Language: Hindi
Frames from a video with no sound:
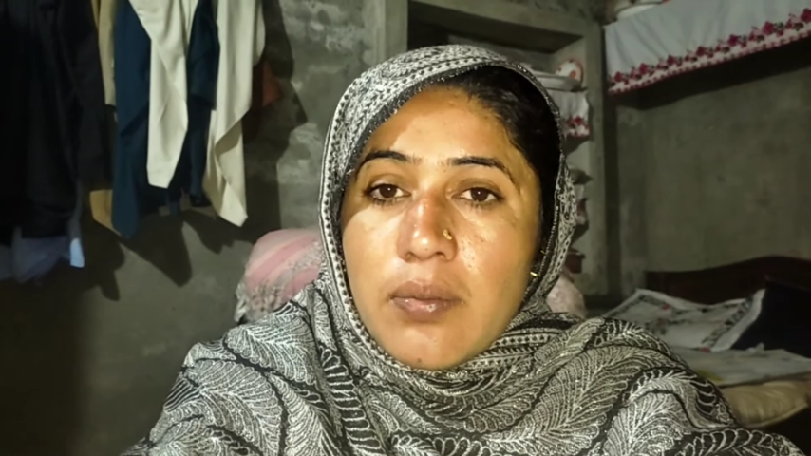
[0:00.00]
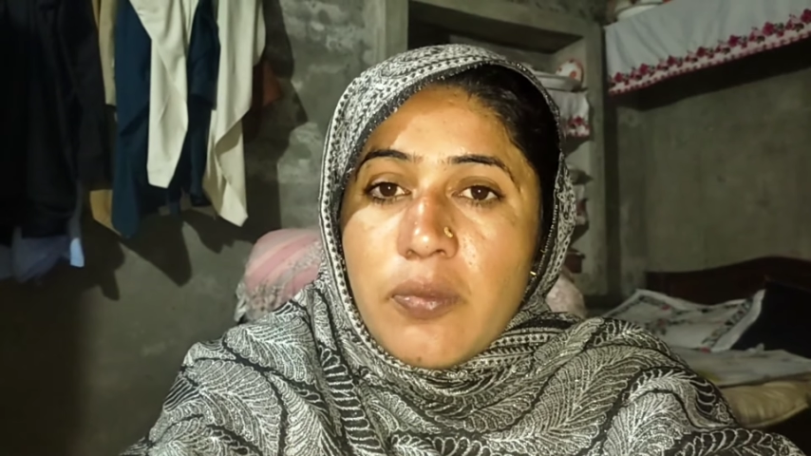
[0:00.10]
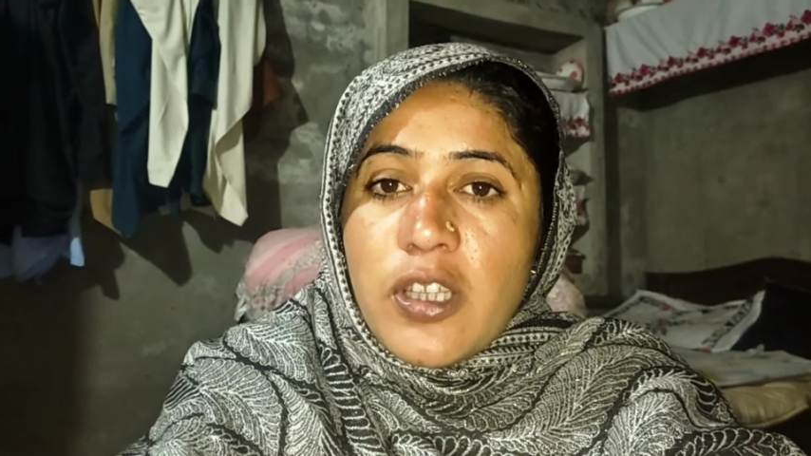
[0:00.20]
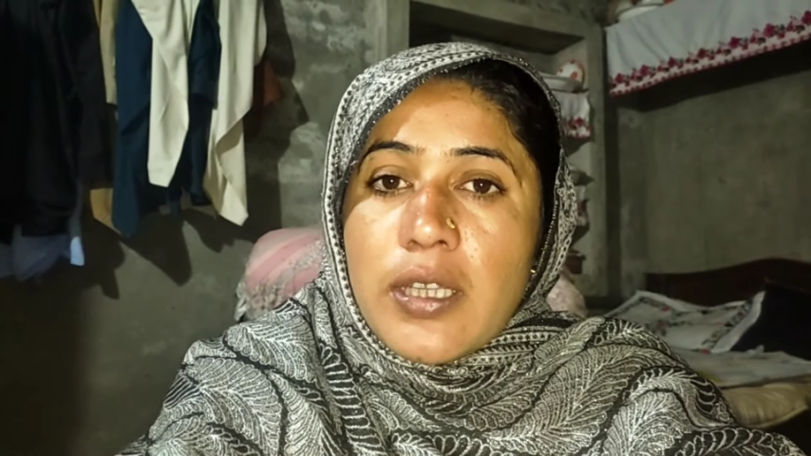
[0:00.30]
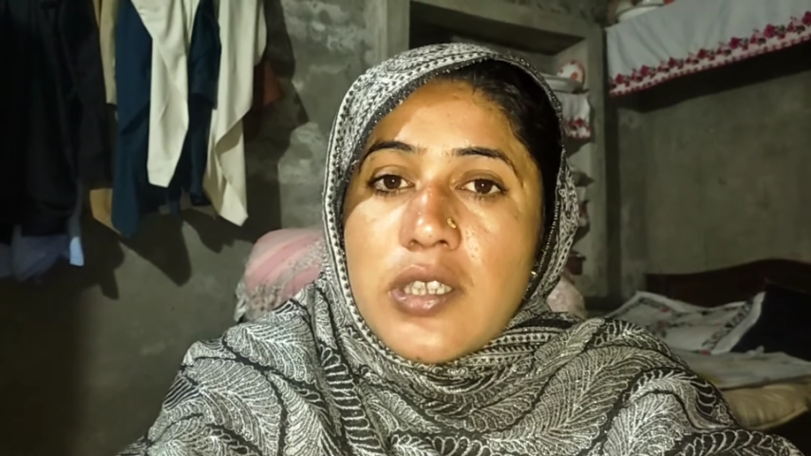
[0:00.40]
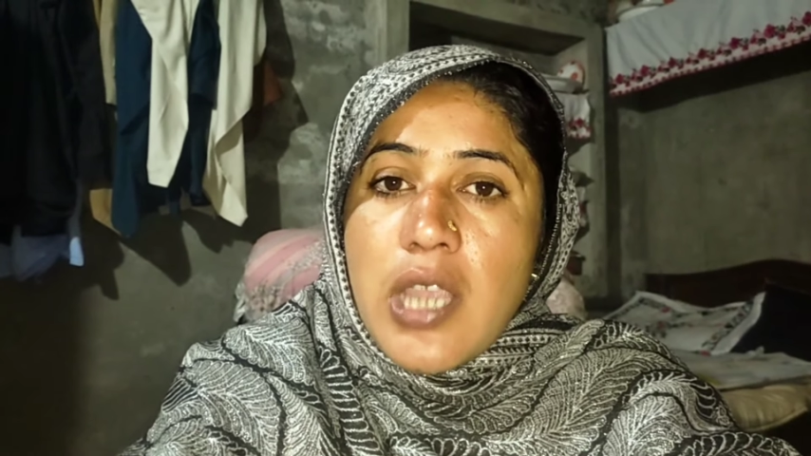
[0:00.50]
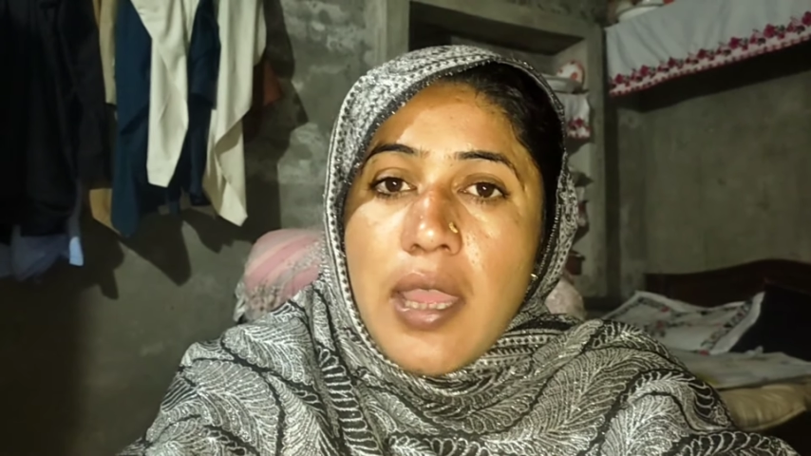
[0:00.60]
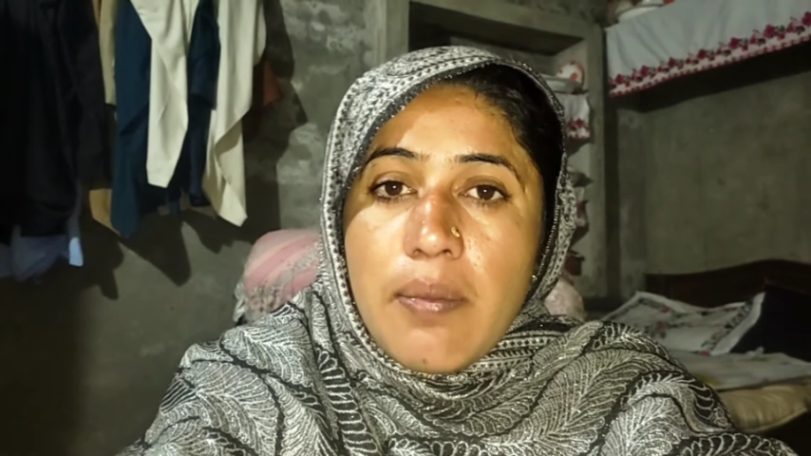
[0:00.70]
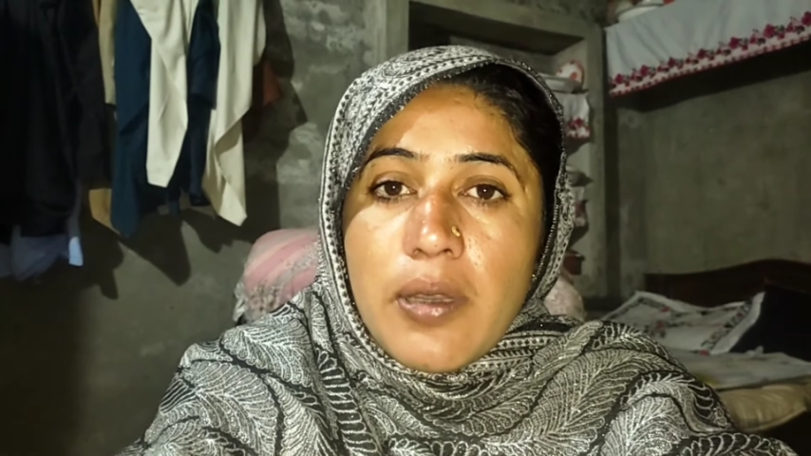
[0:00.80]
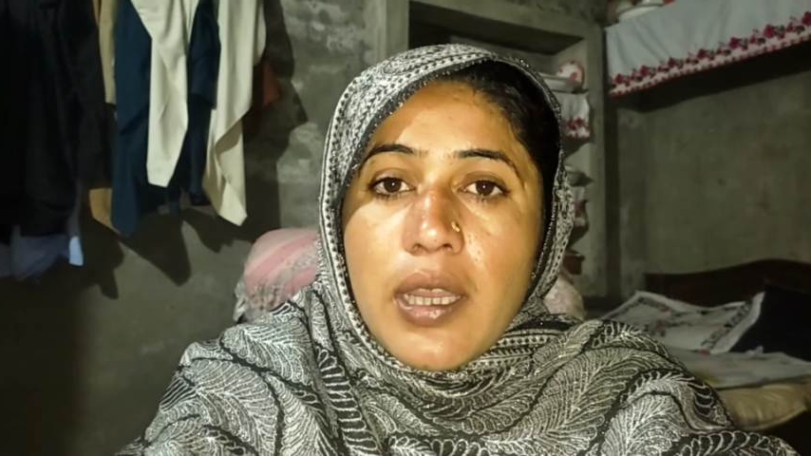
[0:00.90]
फिर
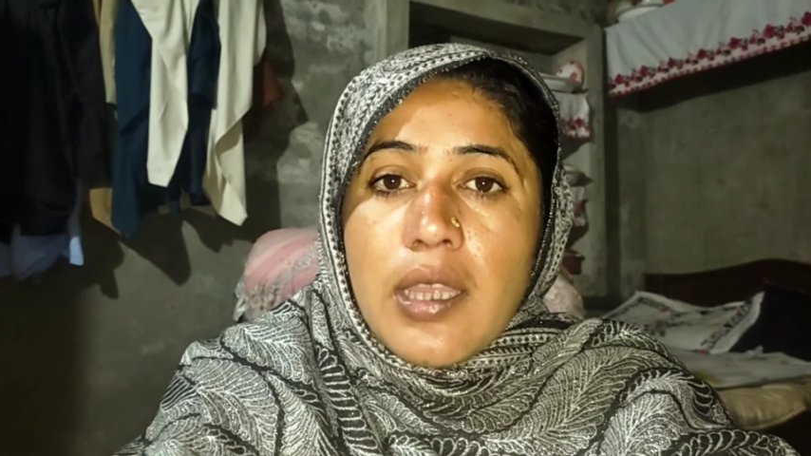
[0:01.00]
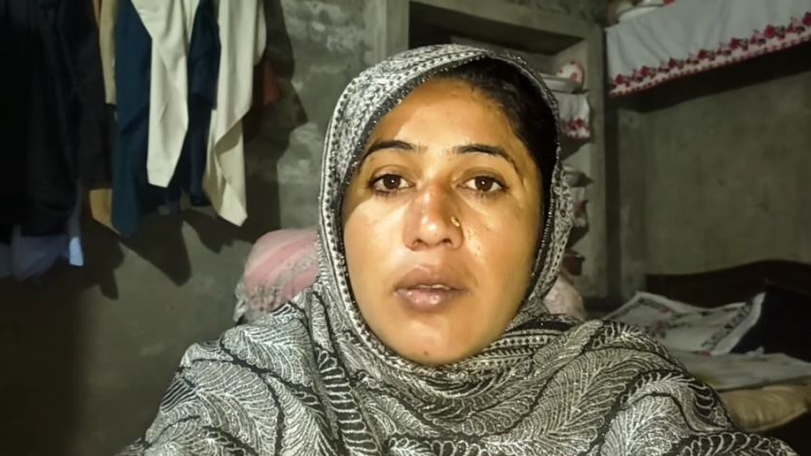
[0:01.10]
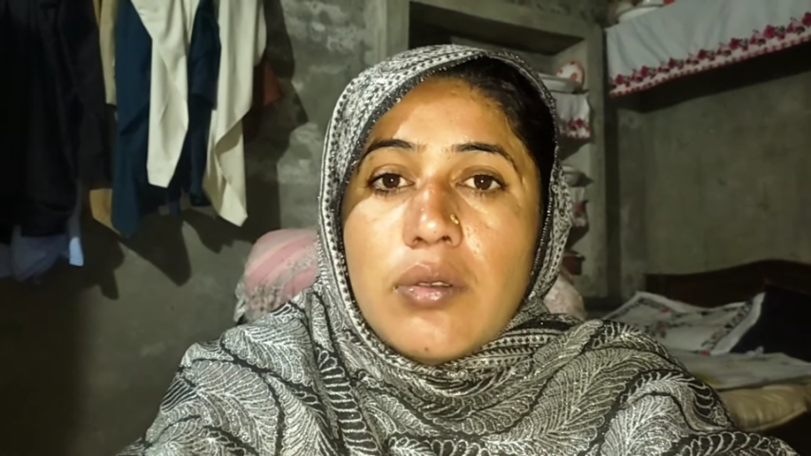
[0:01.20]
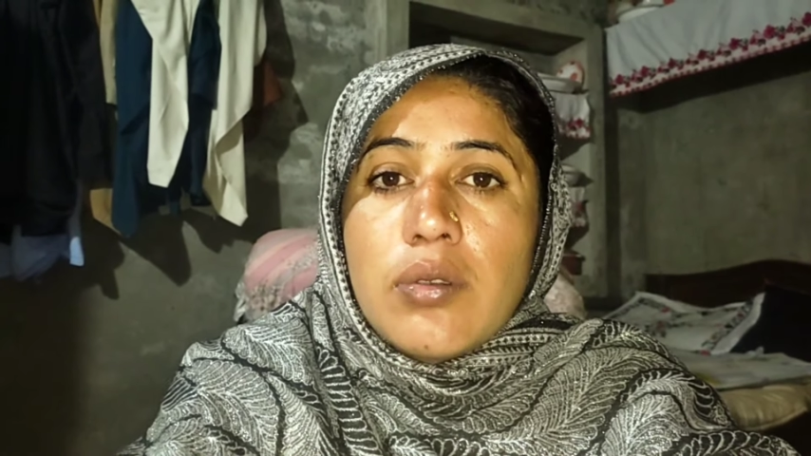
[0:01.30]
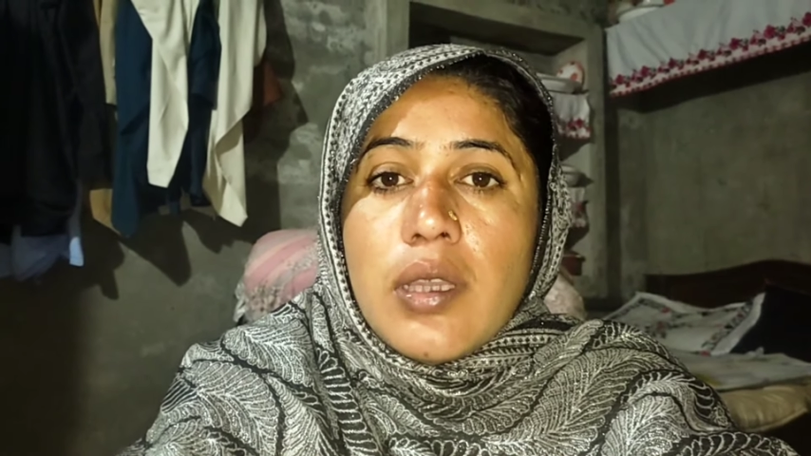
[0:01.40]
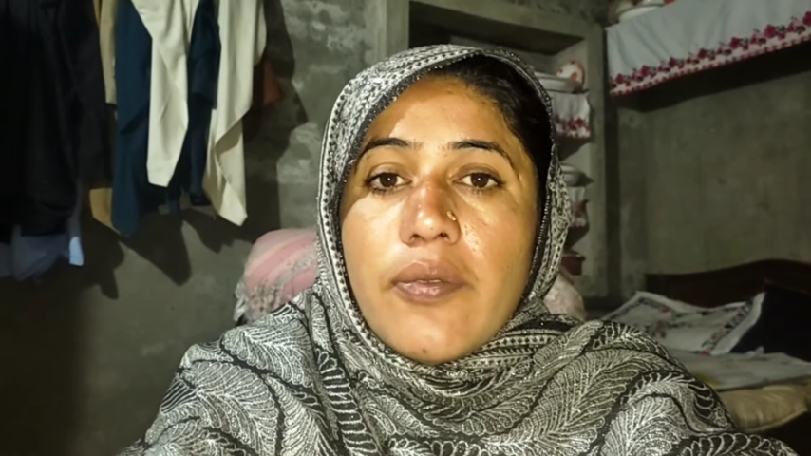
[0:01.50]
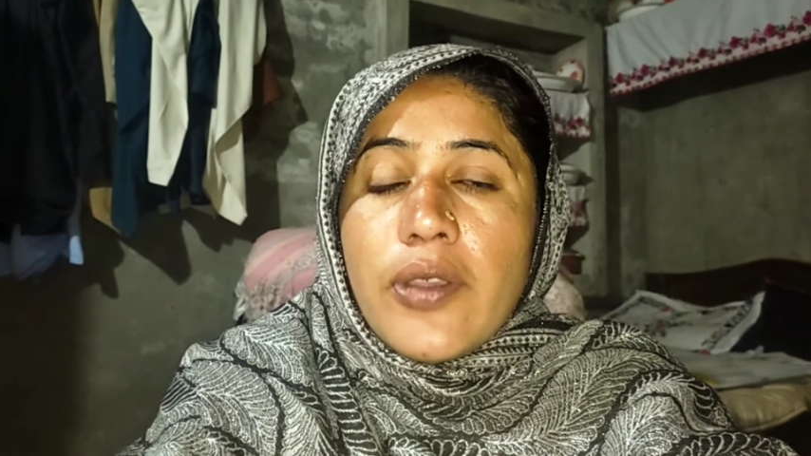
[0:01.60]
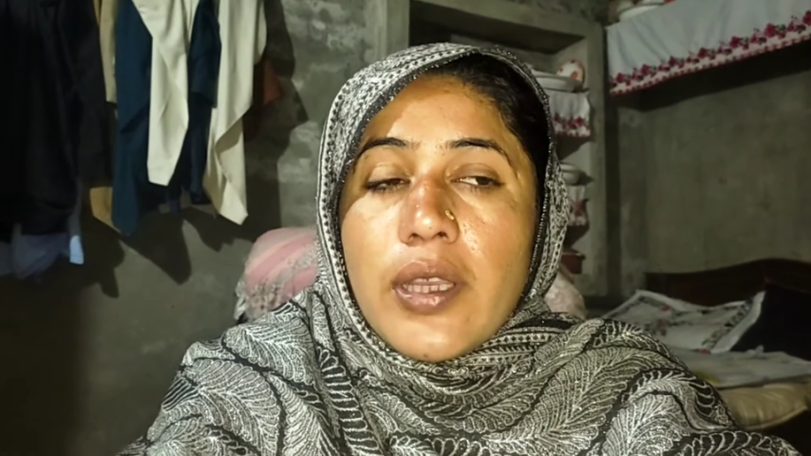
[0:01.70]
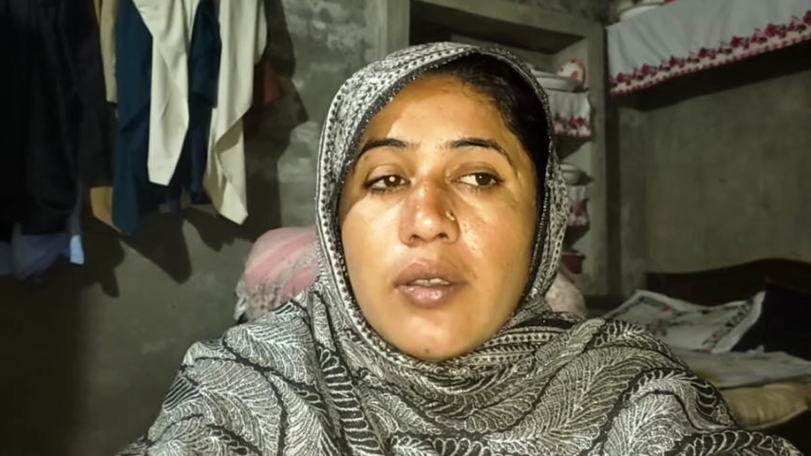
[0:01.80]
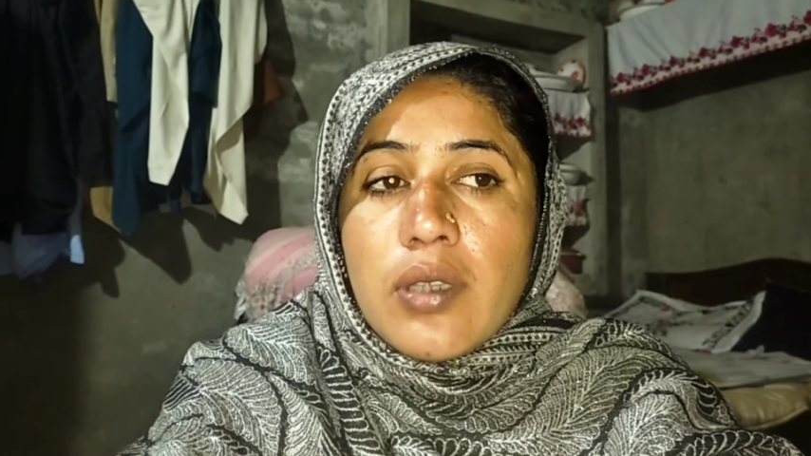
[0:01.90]
चाय बनाई उन्होंने
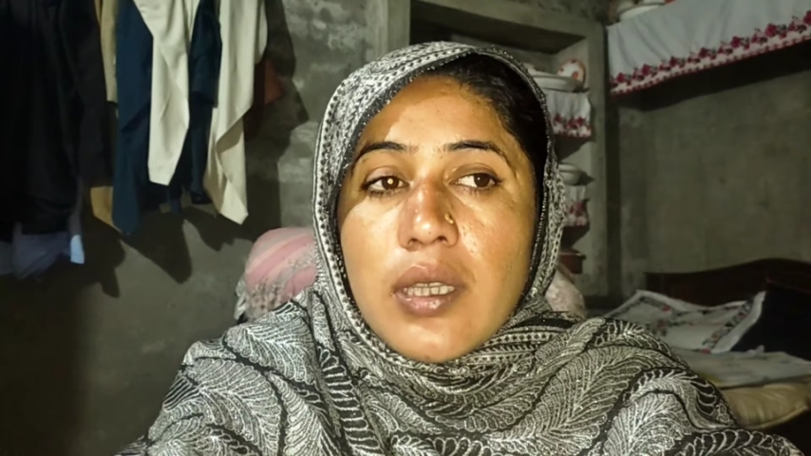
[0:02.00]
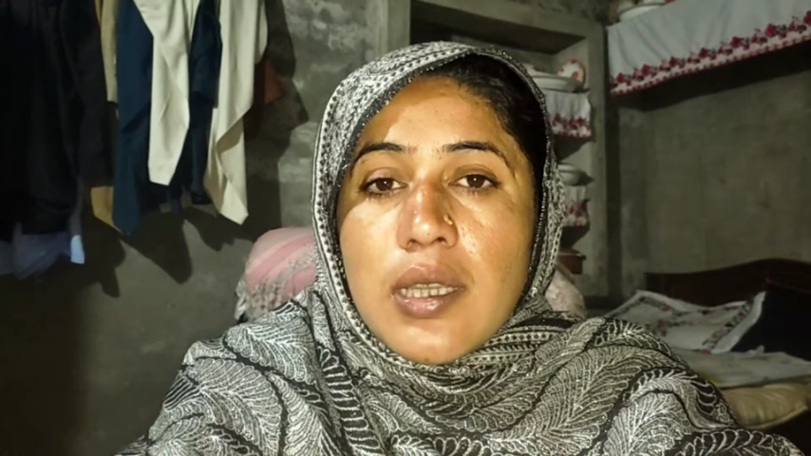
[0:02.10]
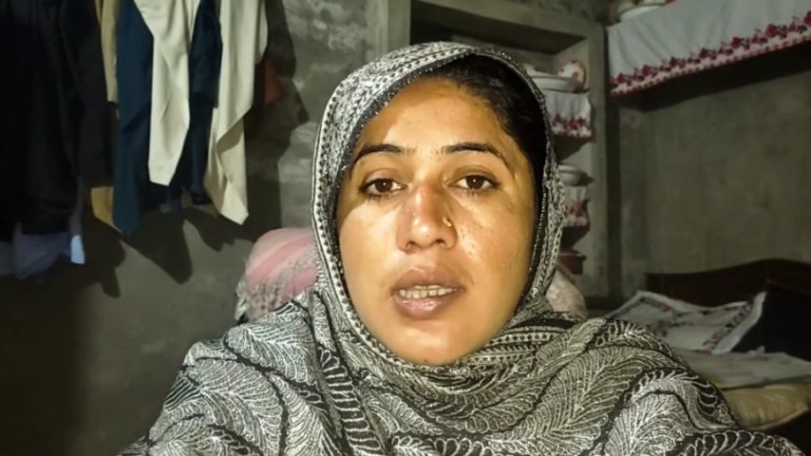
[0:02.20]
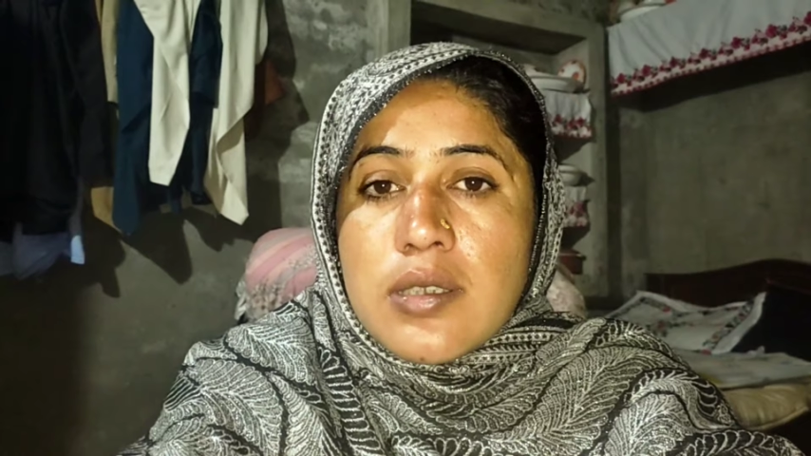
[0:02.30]
फिर जो है ना